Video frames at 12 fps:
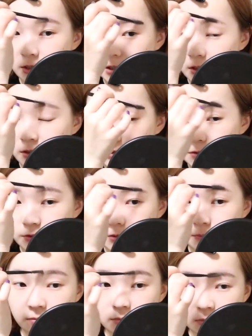た気がする
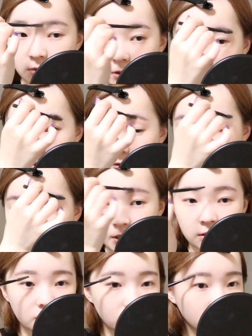去
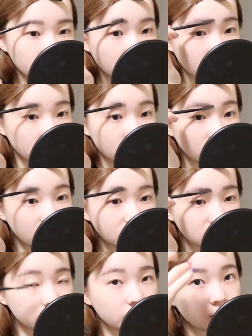年の5
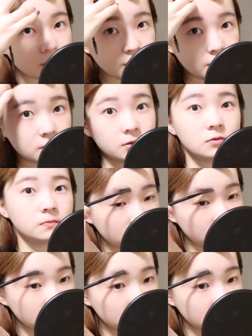月頃に行っ